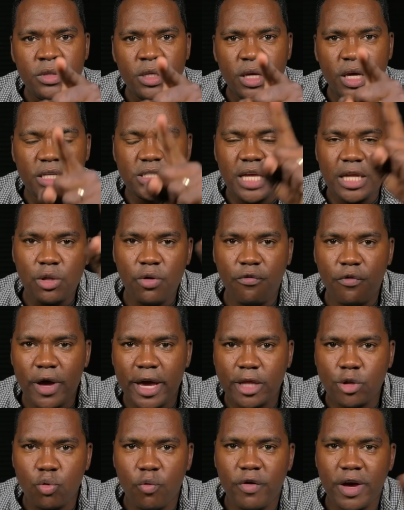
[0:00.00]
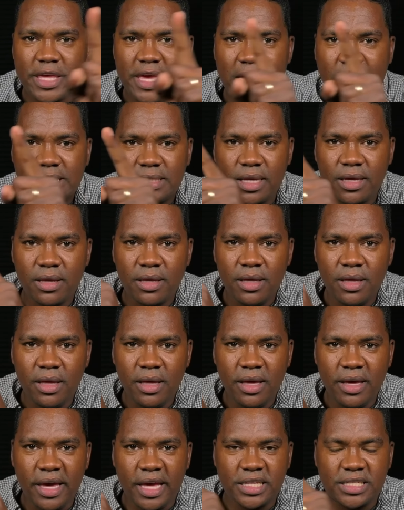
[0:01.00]
Quizás no fue que tú fallaste.
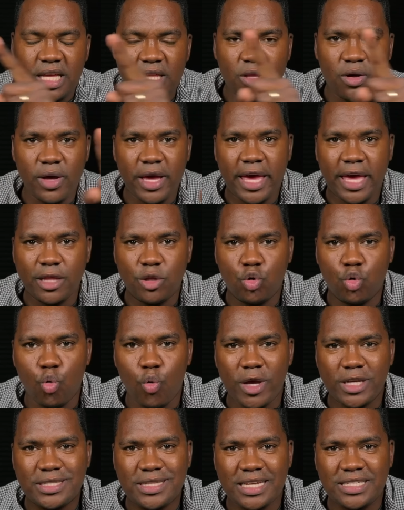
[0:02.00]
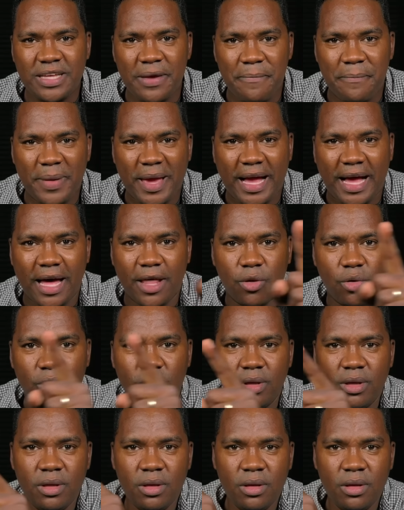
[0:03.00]
Quizás no es que tú estás en pecado.